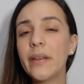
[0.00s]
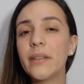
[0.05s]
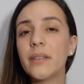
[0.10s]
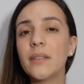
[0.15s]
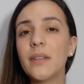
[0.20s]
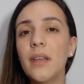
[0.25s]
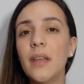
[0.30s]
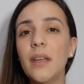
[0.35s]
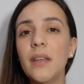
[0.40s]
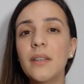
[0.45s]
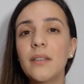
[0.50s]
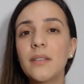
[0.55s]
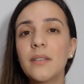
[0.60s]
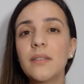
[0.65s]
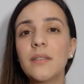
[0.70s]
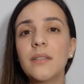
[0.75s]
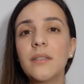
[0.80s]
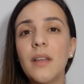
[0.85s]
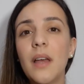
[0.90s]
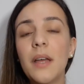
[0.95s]
né,
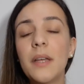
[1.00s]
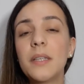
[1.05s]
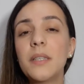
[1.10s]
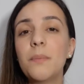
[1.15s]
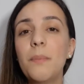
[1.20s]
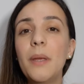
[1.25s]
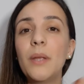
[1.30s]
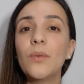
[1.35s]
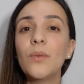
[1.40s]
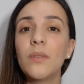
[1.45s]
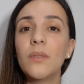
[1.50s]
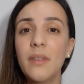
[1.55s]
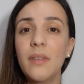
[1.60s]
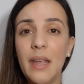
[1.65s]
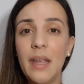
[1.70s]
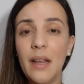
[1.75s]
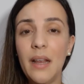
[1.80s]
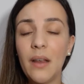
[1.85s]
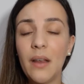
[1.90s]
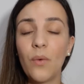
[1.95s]
a respeito
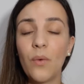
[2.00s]
dele,